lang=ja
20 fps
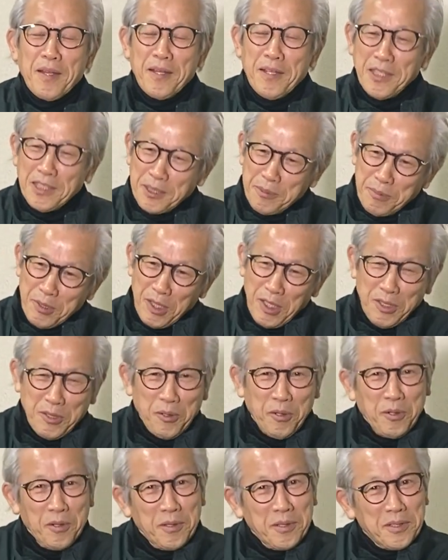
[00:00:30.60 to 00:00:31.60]
いつもだ
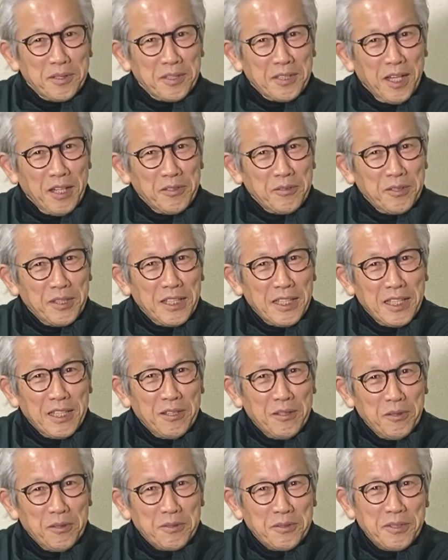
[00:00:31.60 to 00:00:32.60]
と三塁
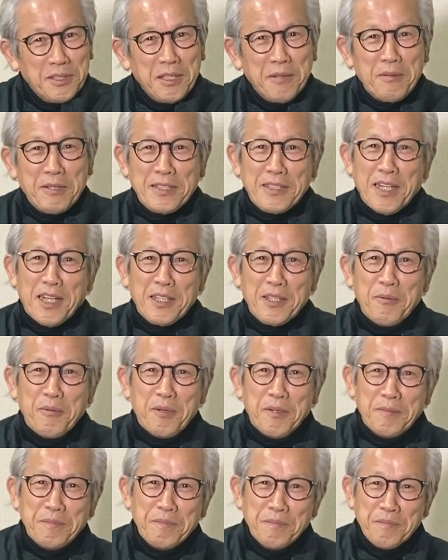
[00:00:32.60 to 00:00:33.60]
側を踏んでましたけど
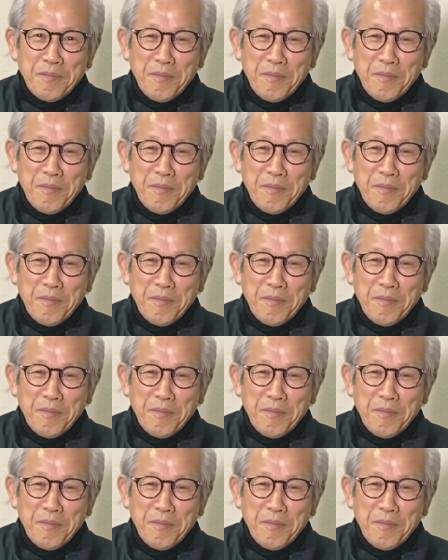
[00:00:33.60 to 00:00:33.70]
も、